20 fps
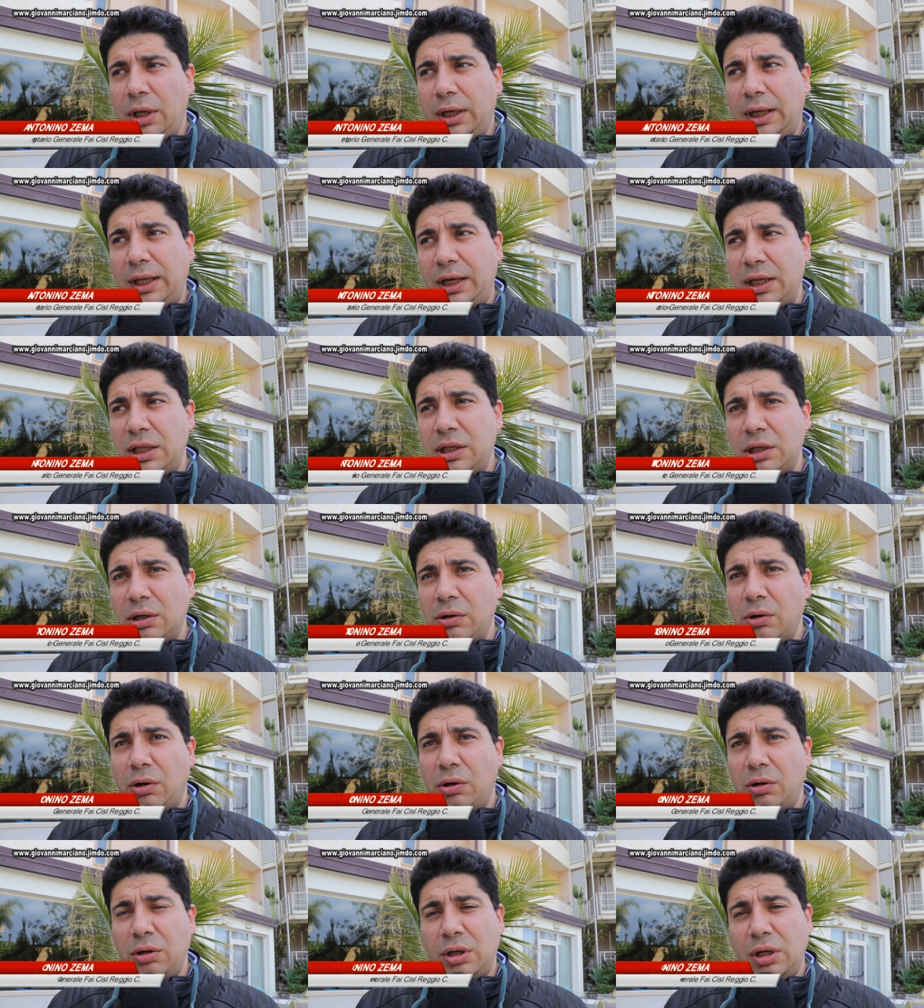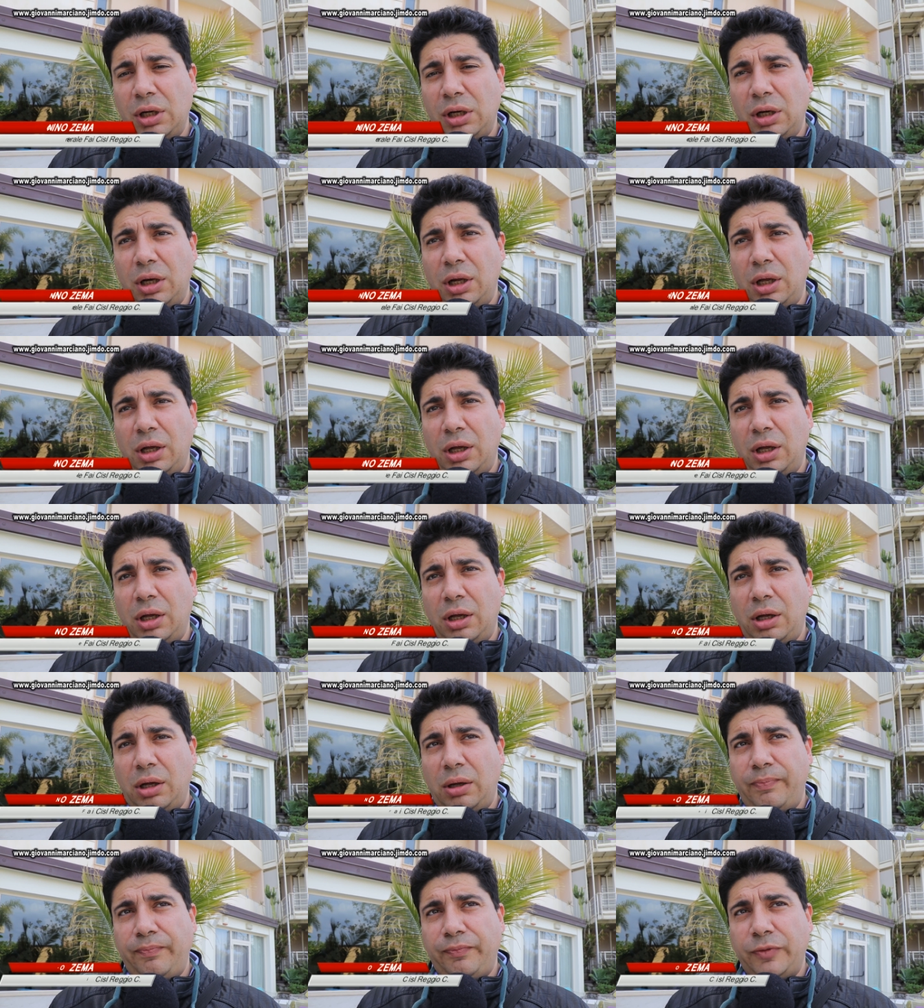Critico
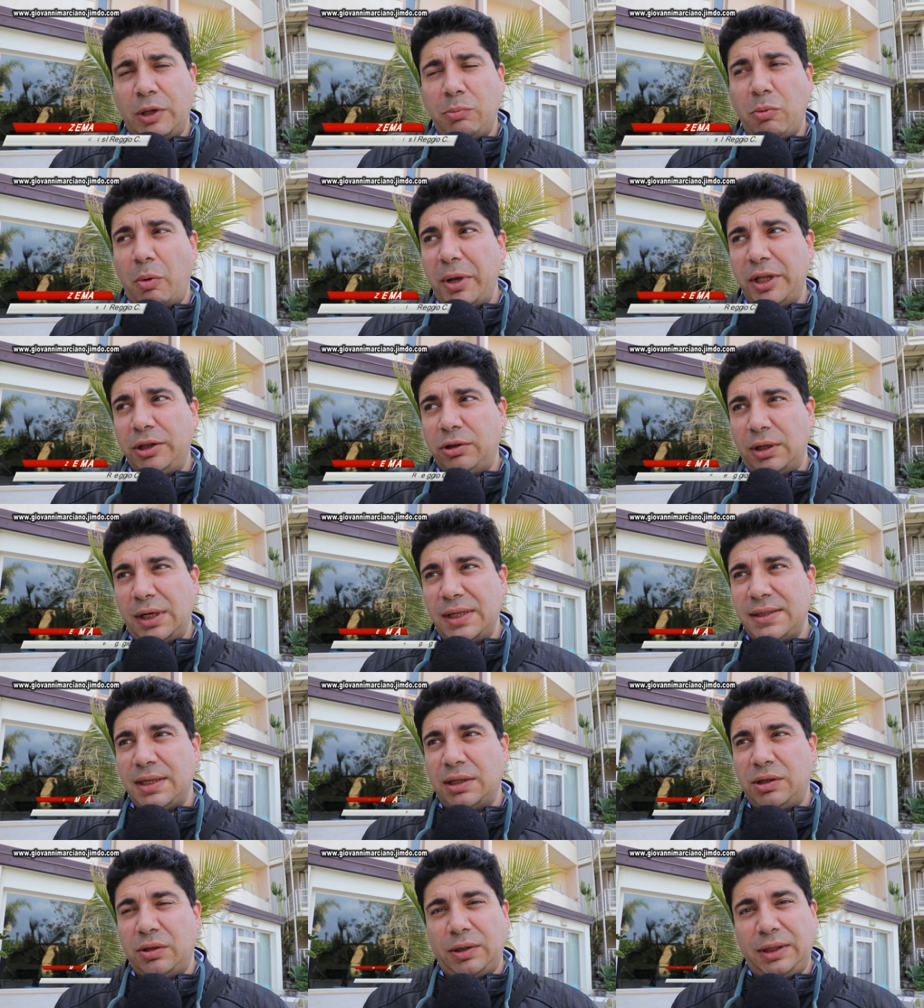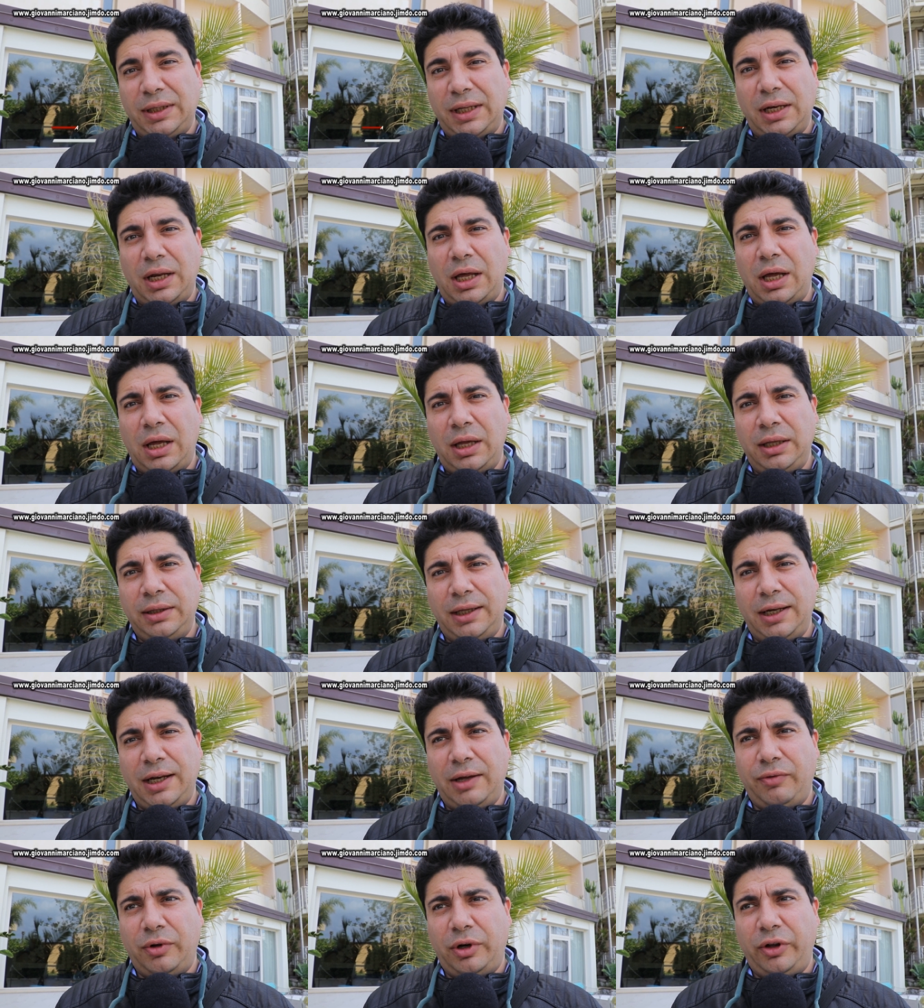il, il momento nel settore della,
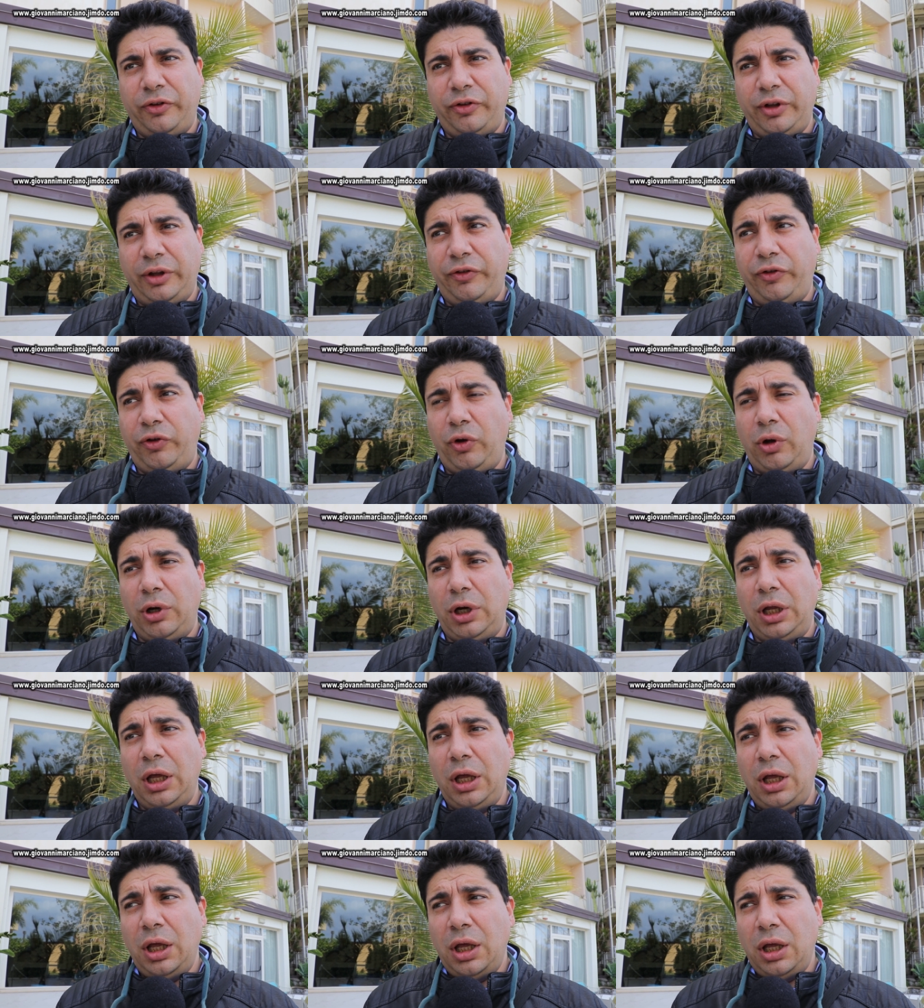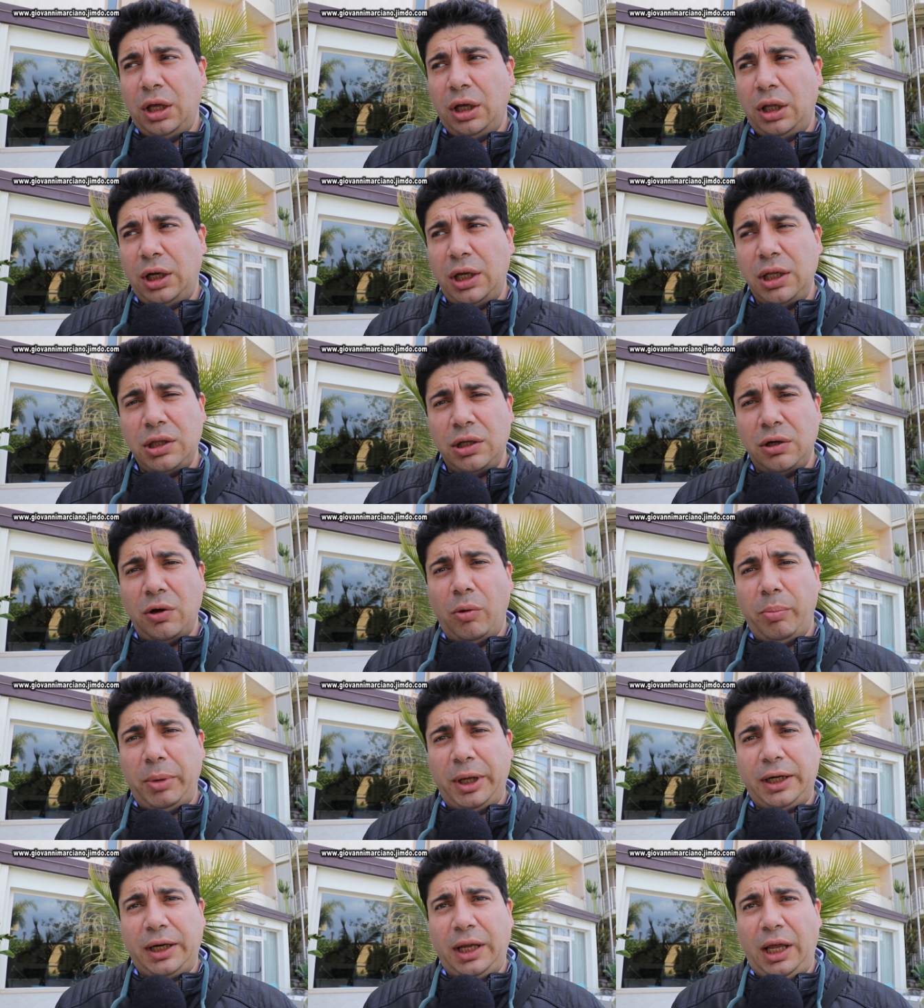della forestazione, critico
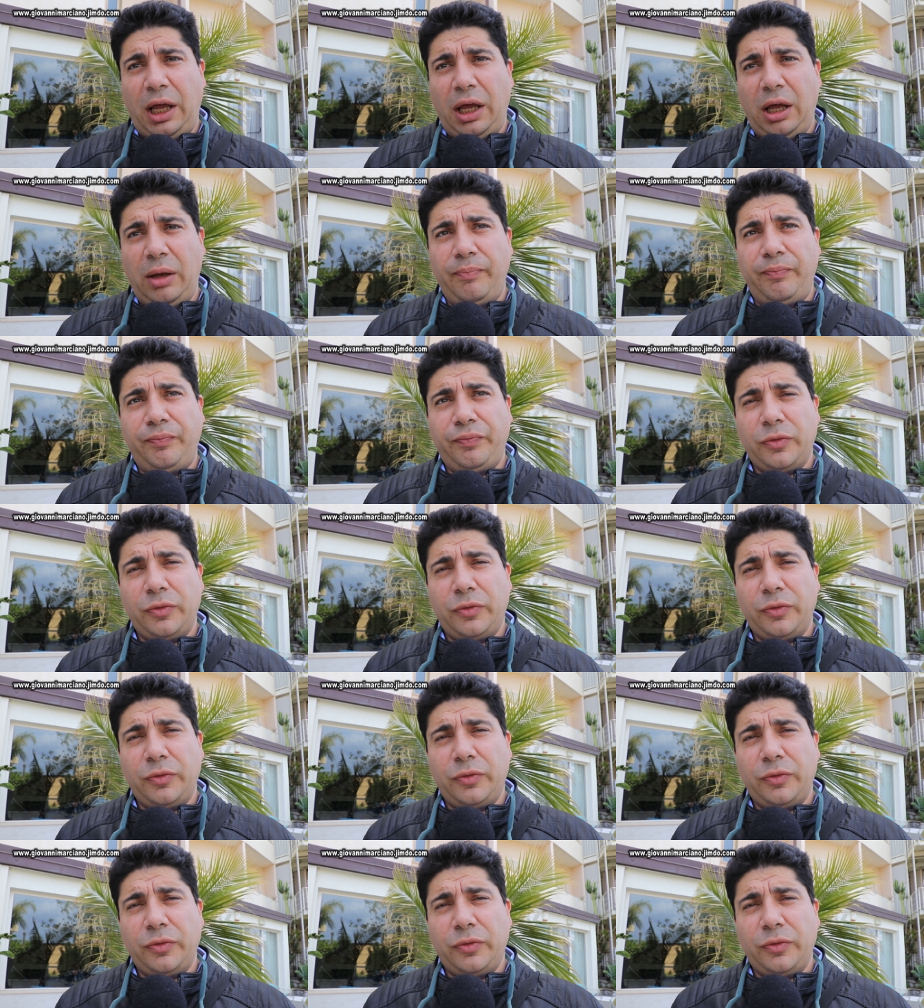perché